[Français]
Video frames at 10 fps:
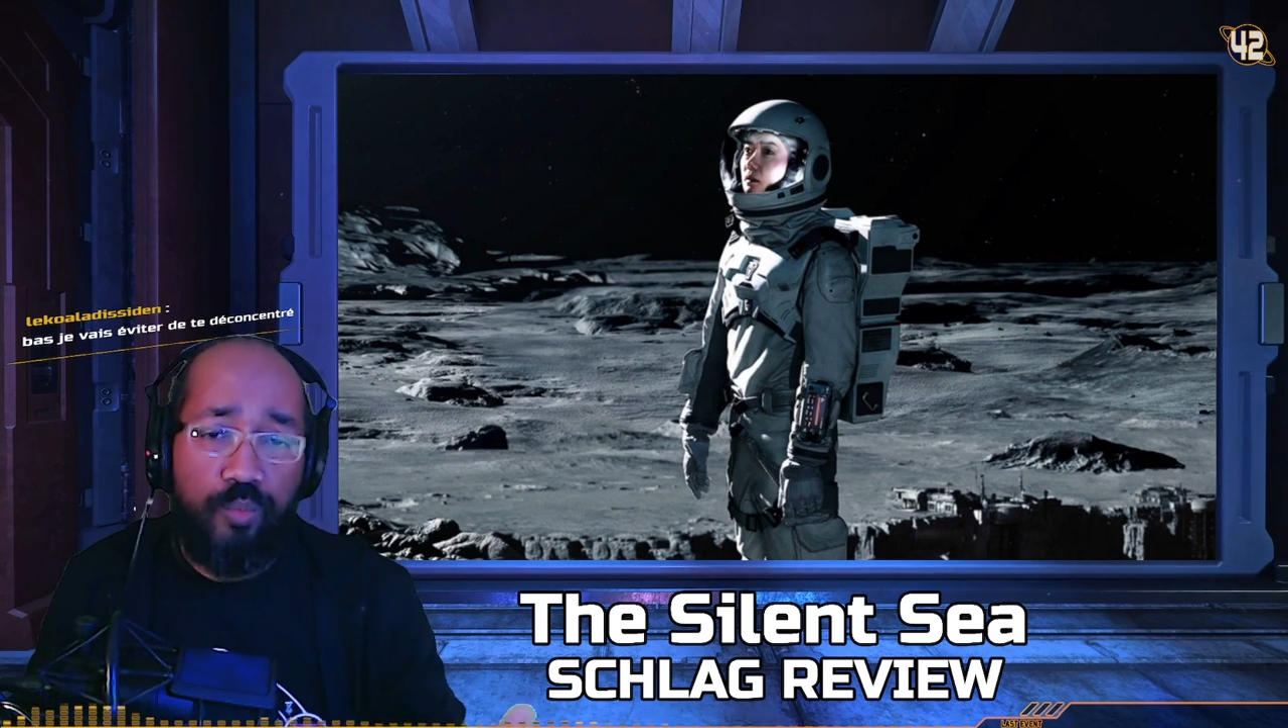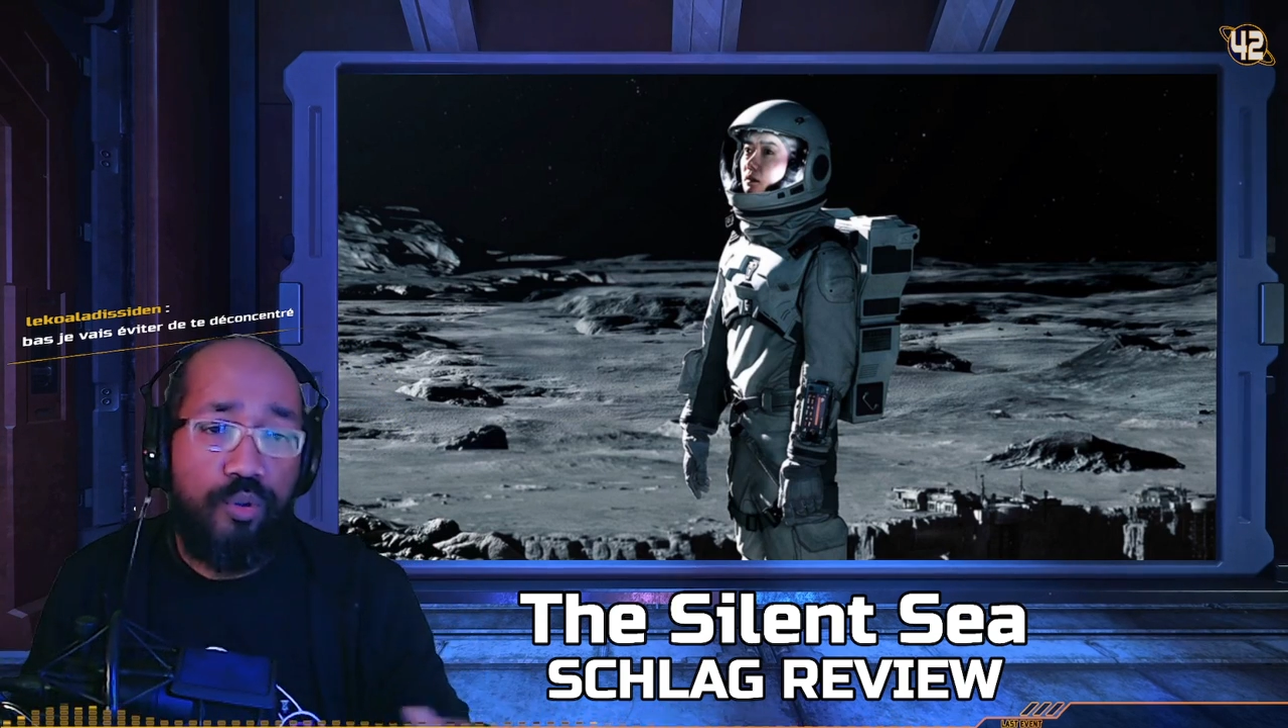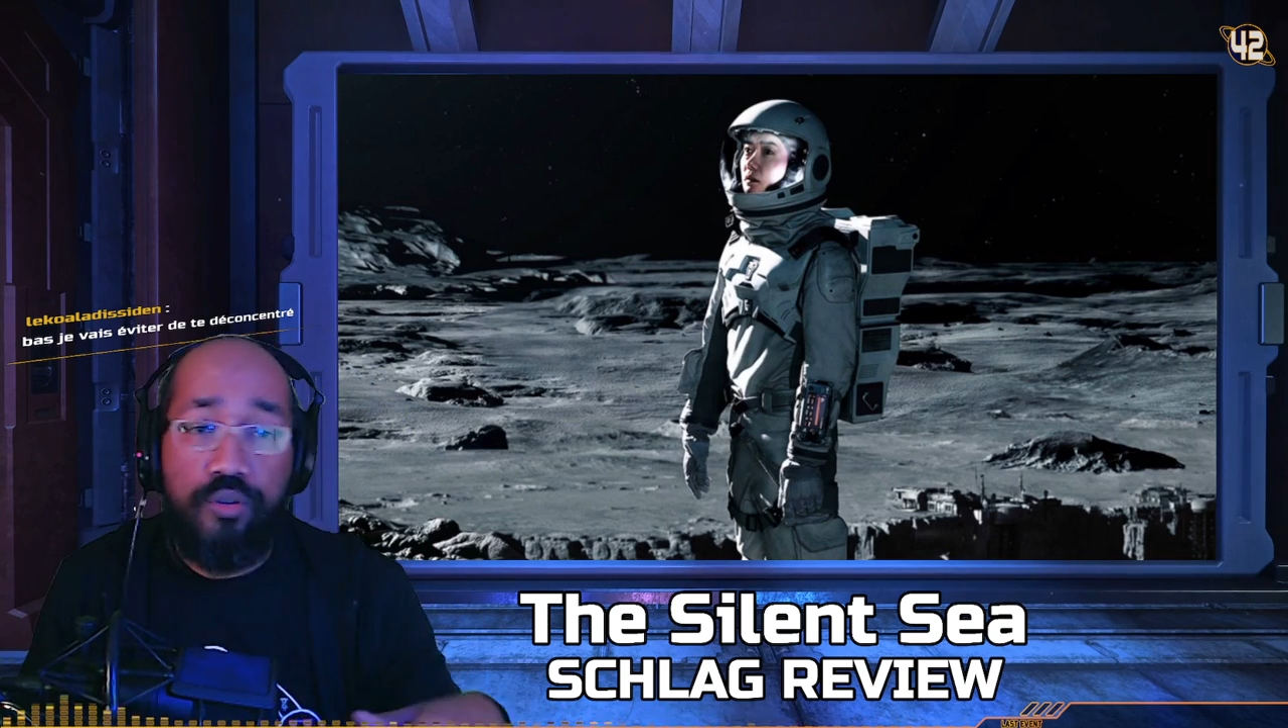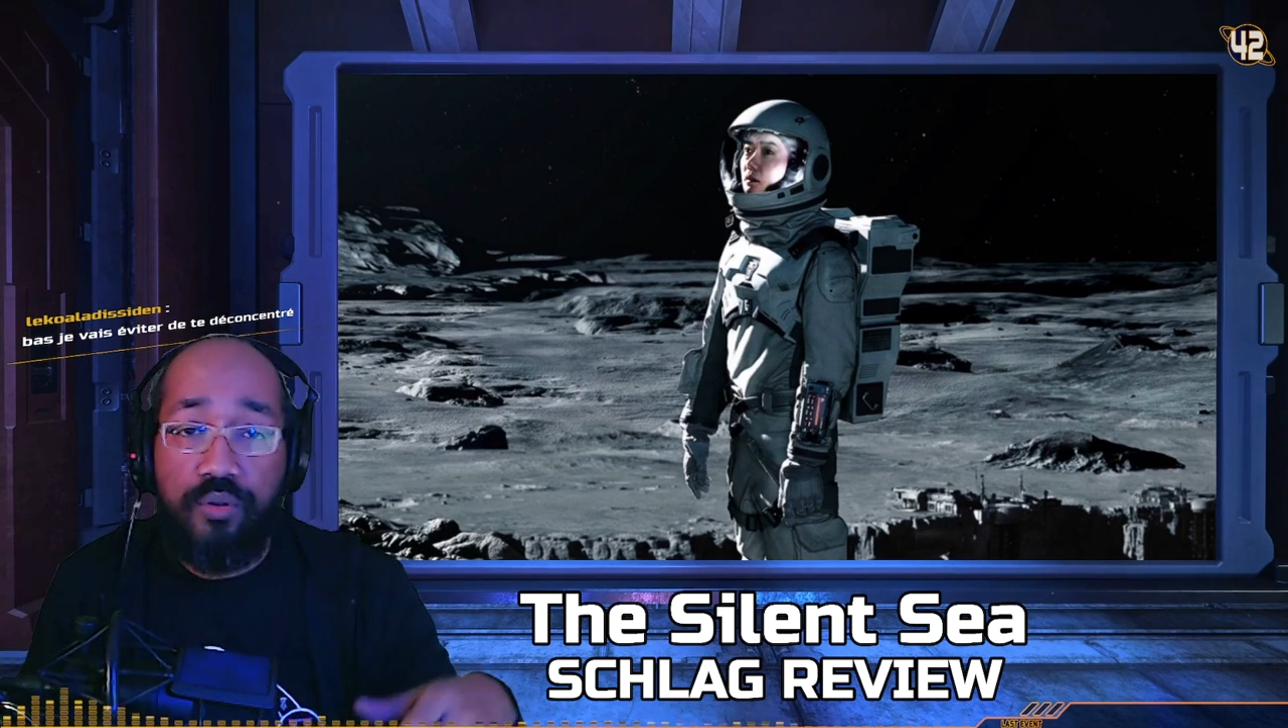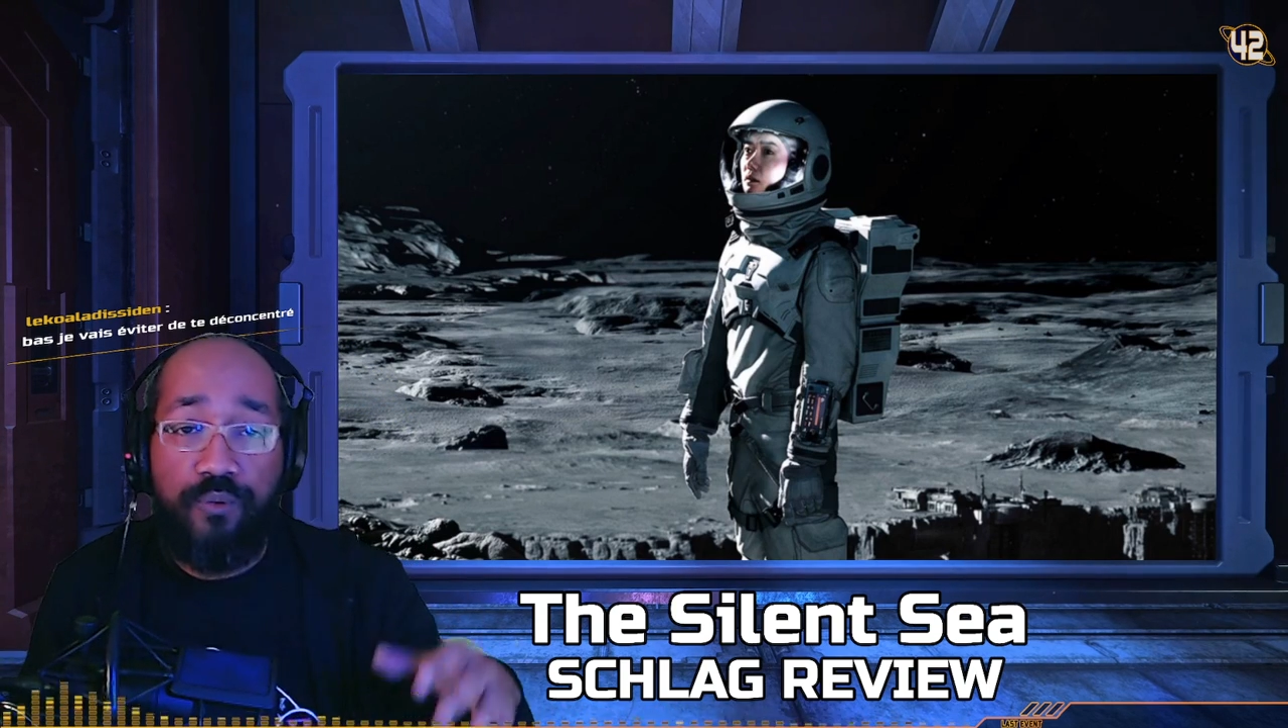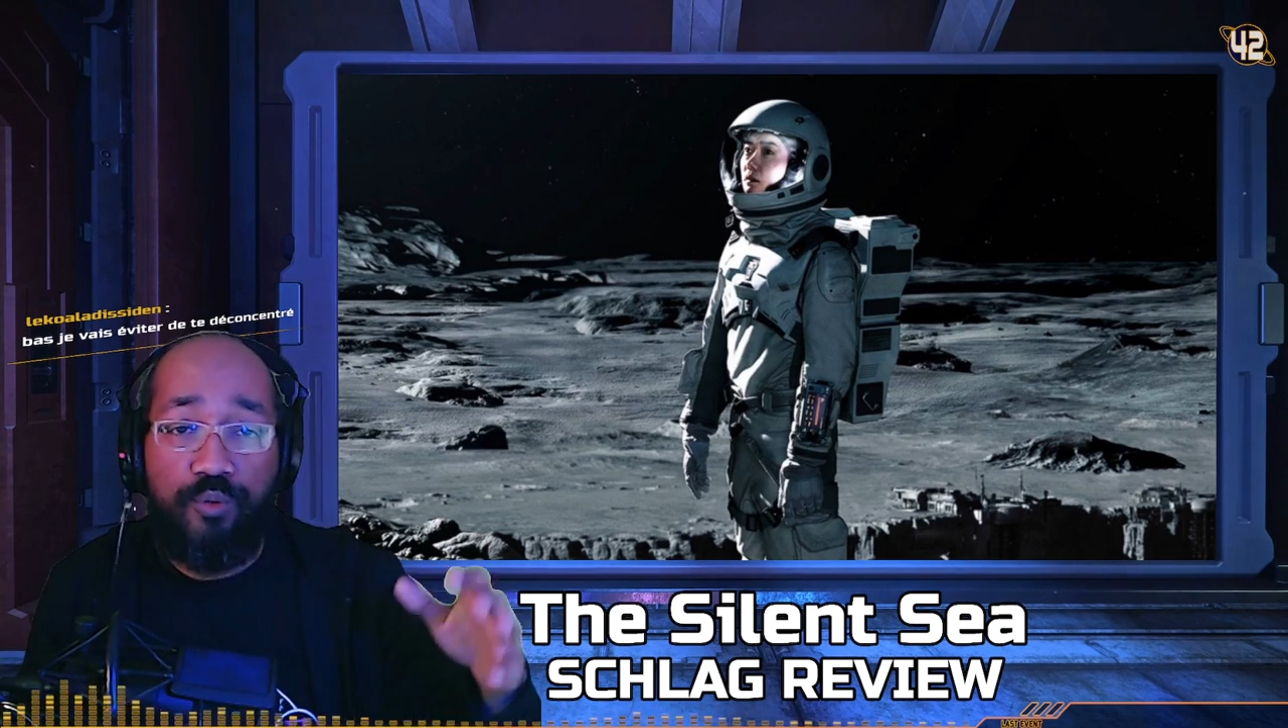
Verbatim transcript: dans